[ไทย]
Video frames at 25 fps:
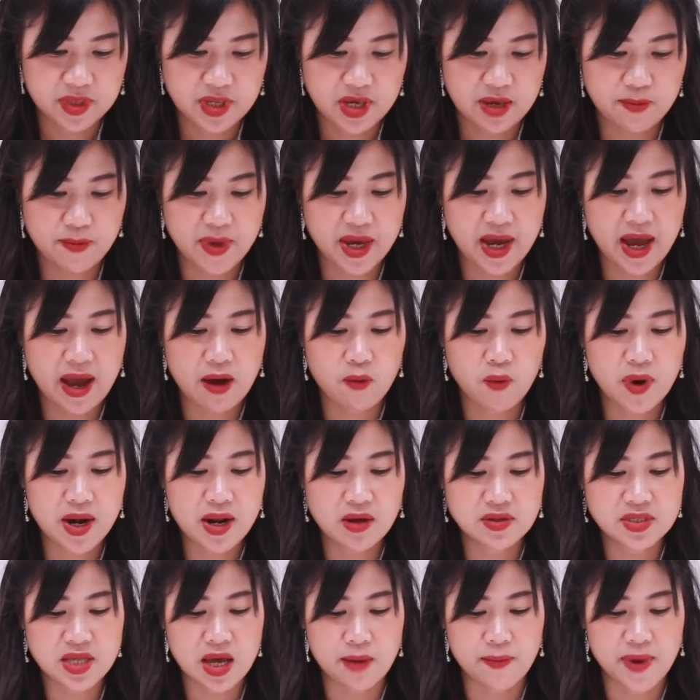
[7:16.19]
เห็นไหมคะว่า
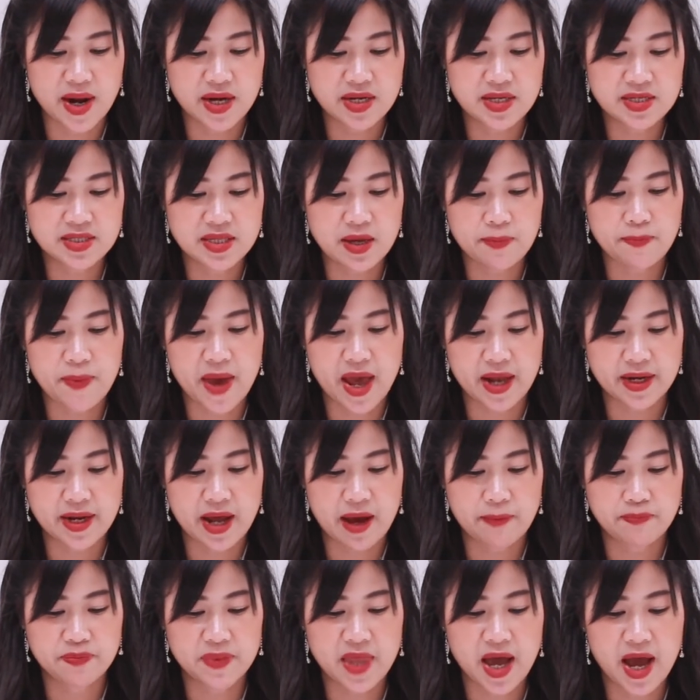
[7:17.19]
เราสามารถที่จะแปะ
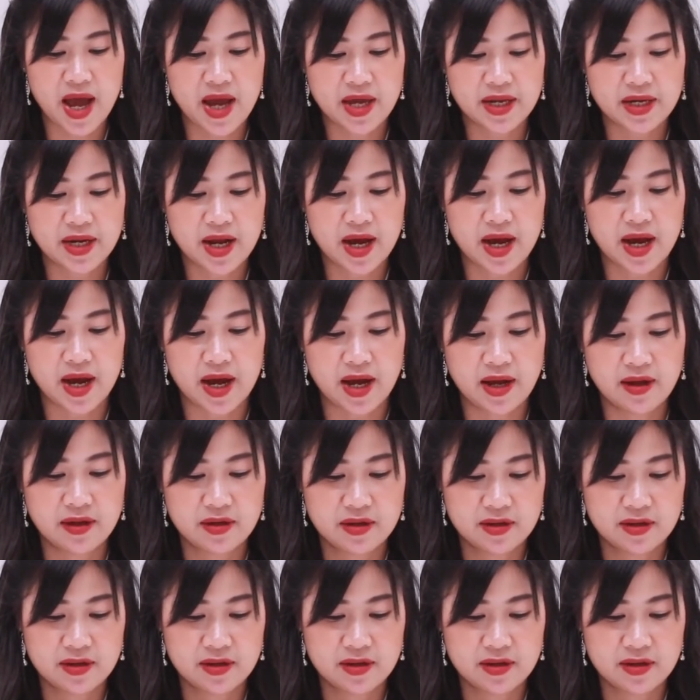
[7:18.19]
ทับได้นะคะ